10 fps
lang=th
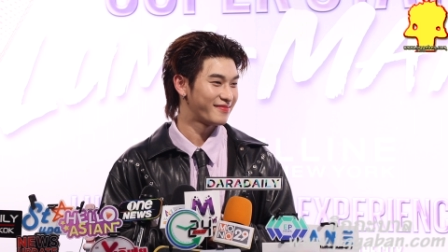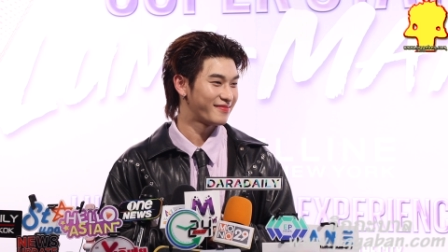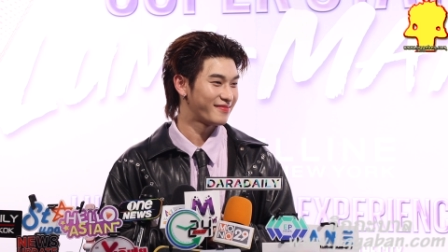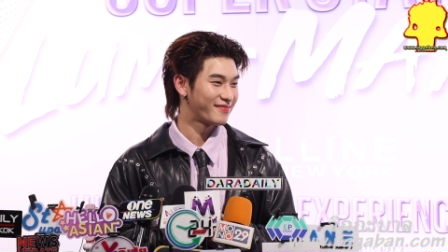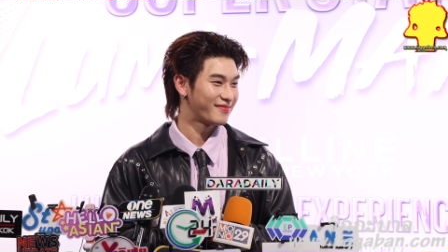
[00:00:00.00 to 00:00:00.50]
เล
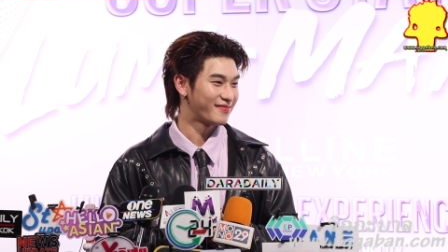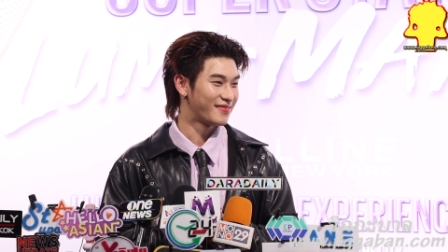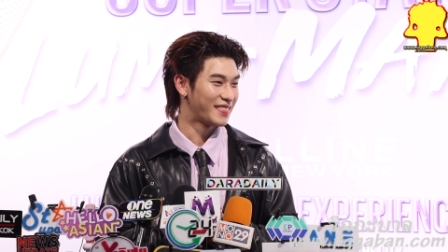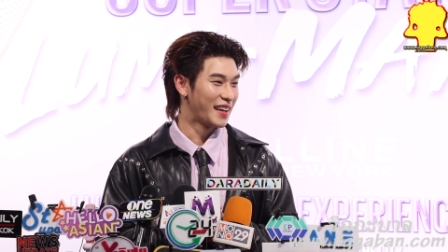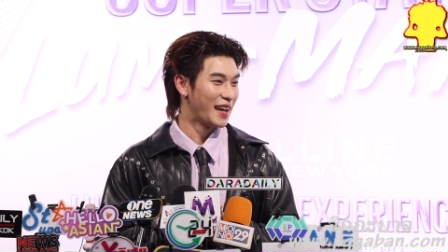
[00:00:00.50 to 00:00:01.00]
ย
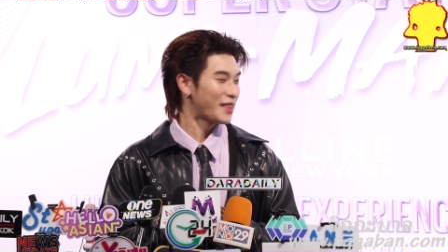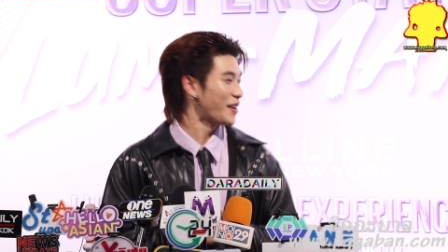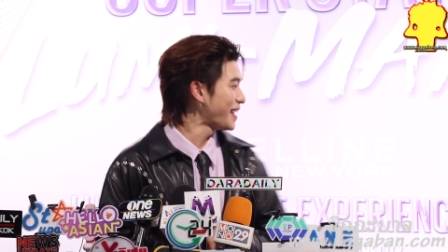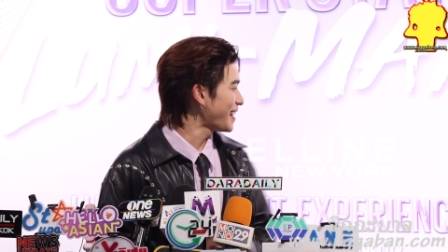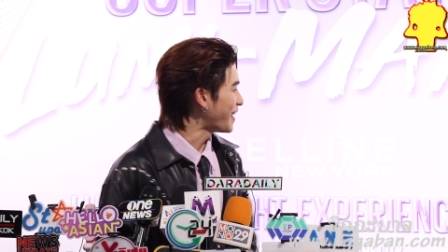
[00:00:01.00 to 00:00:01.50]
ตอน
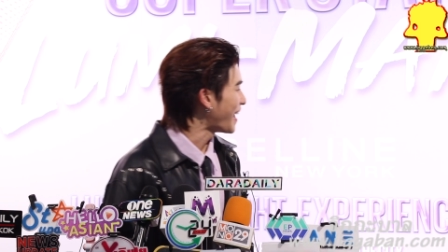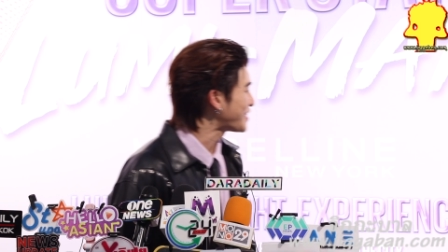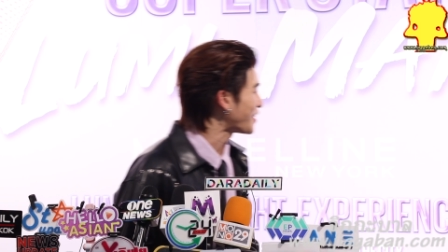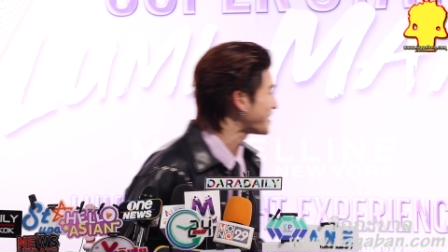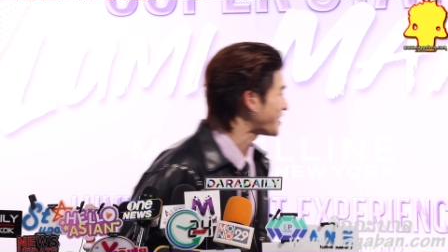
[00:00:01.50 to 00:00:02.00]
นี้เดี๋ยวนะ
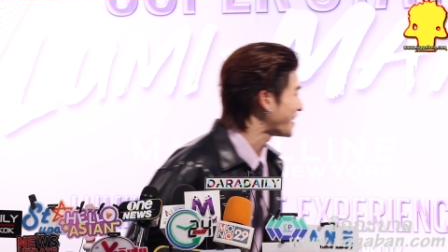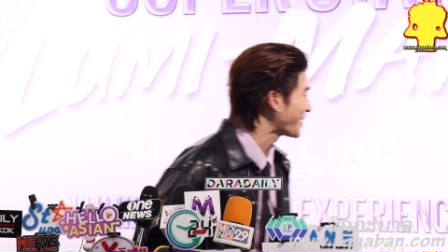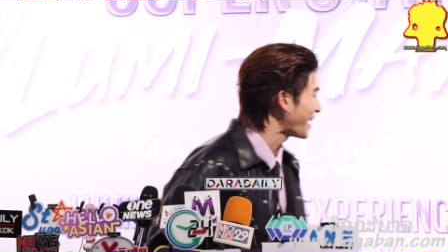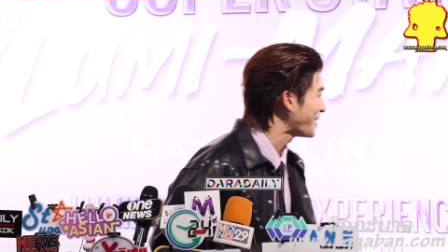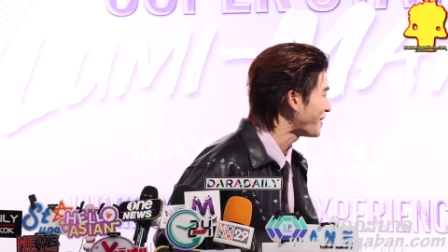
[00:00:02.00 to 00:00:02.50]
ช็อตช็อตเดีย
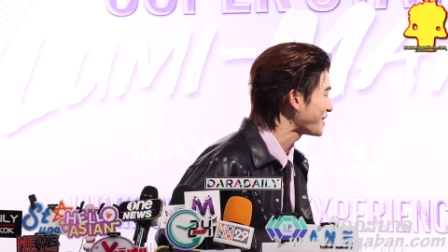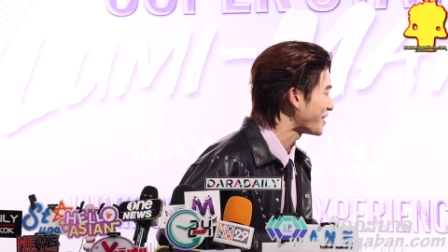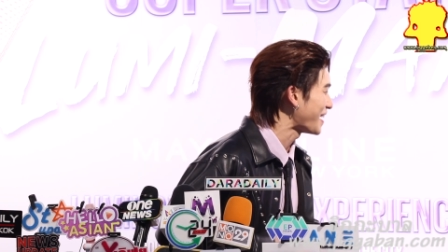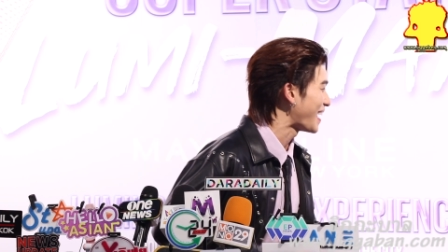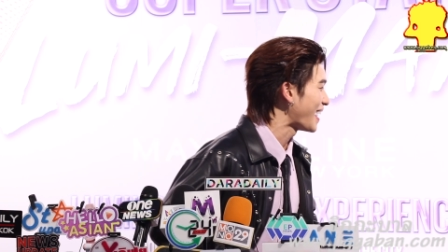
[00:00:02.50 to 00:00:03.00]
วกันหรือเปล่าช็
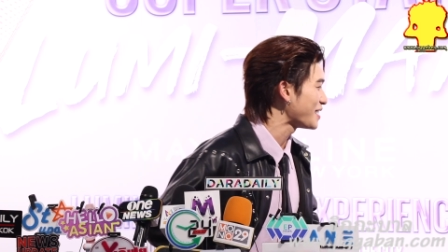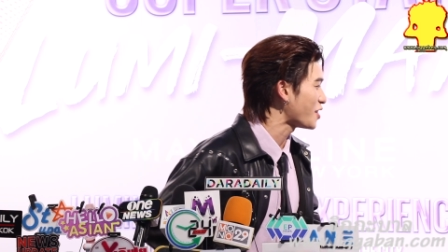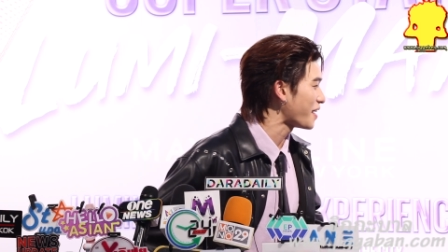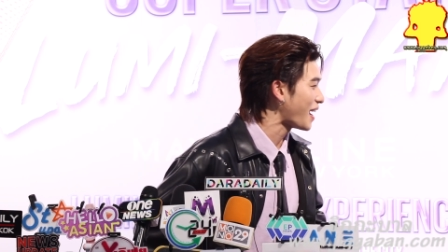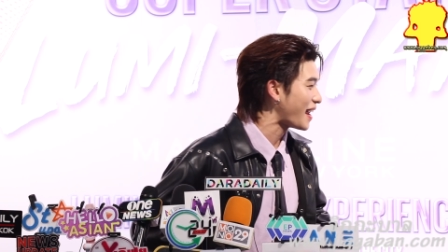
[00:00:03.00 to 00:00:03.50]
อตไหนนะ
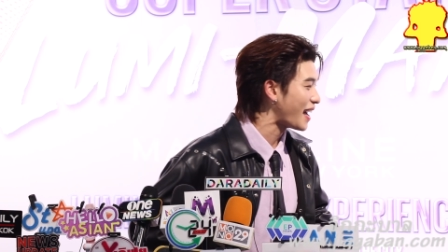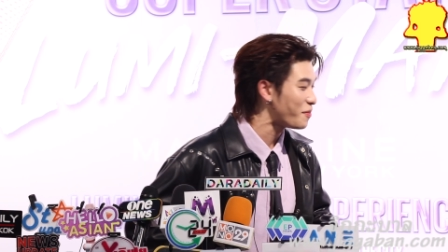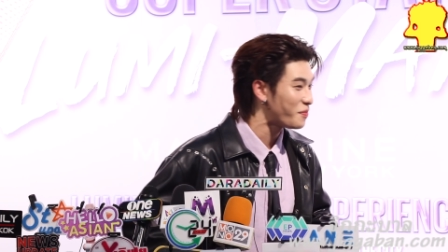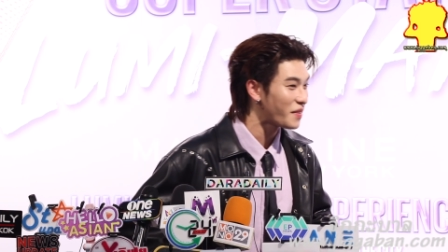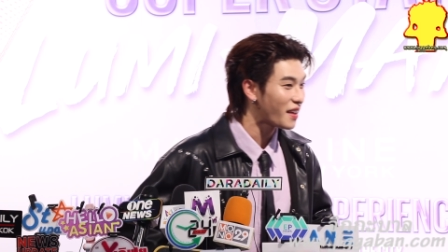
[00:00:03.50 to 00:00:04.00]
ช็อตไหนนะครับ
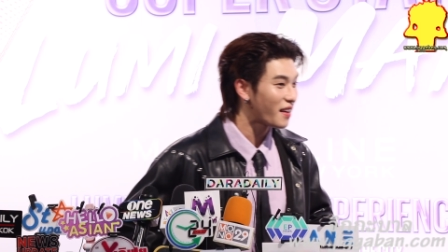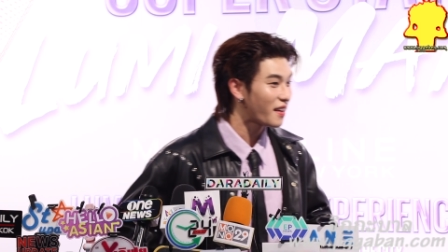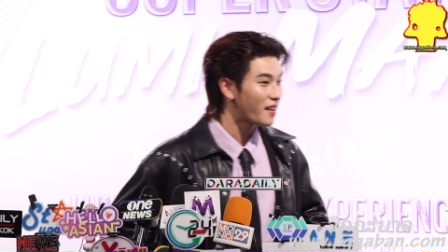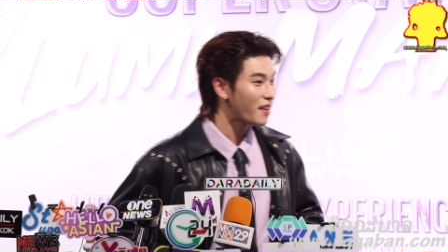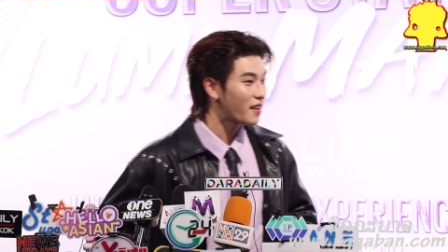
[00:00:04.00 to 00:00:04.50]
ช็อตเดี
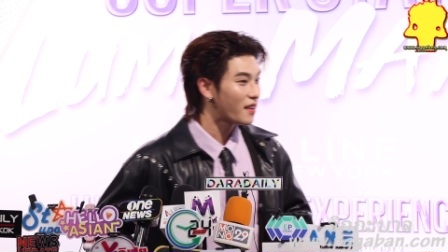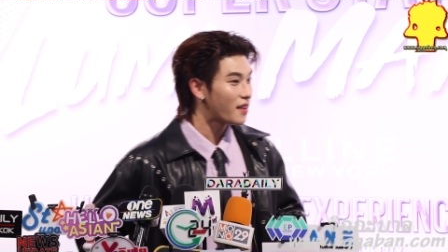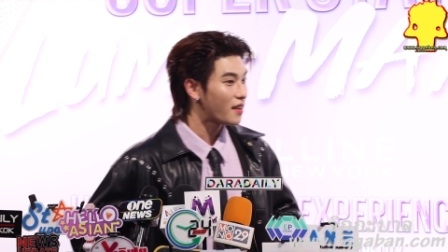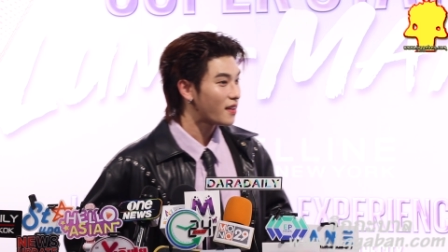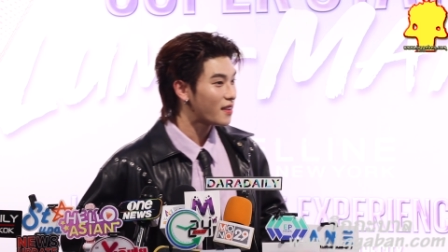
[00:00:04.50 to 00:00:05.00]
ยวกันหรือเป
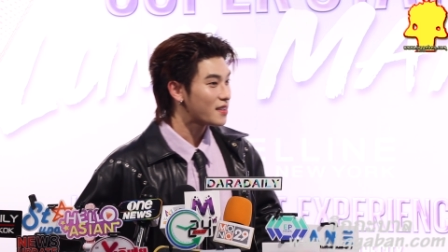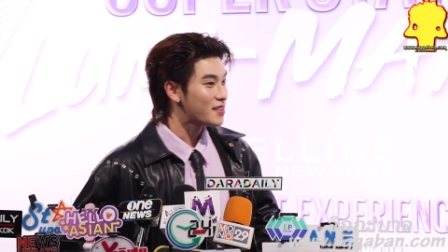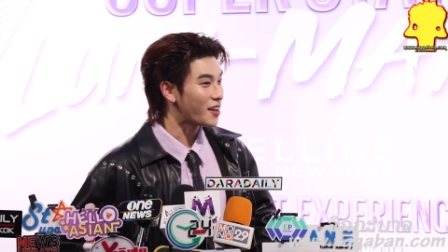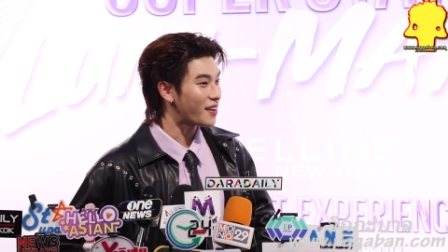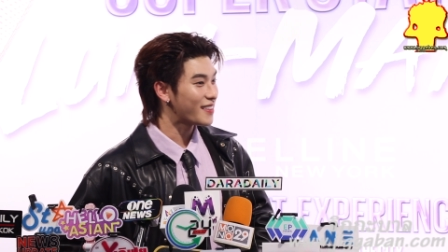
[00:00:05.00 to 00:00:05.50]
ล่า
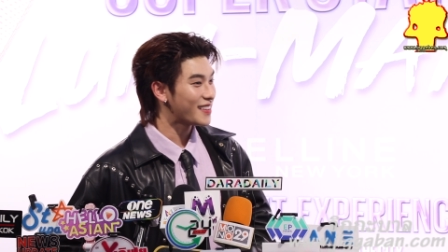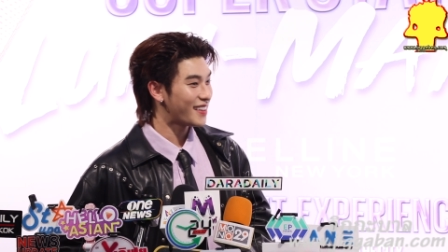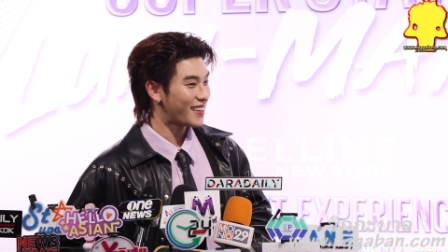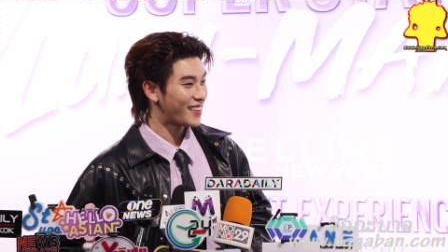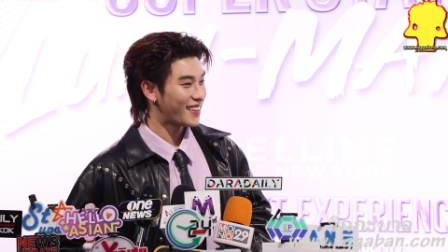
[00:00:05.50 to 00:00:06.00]
ช็อตที่
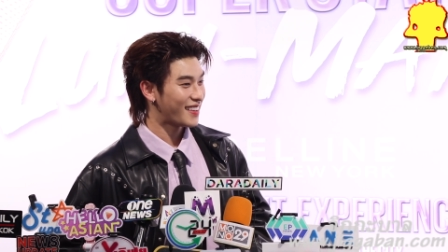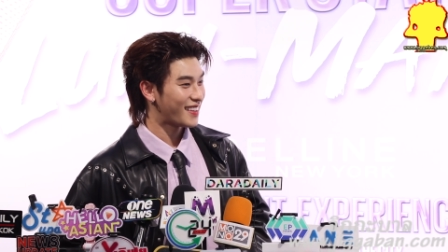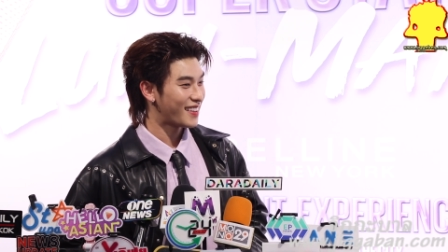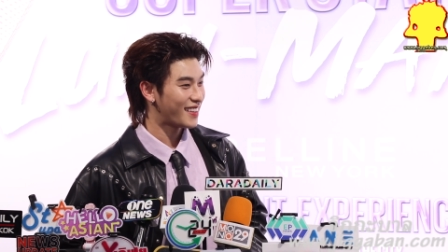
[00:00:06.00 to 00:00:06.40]
เขาเดินแบบ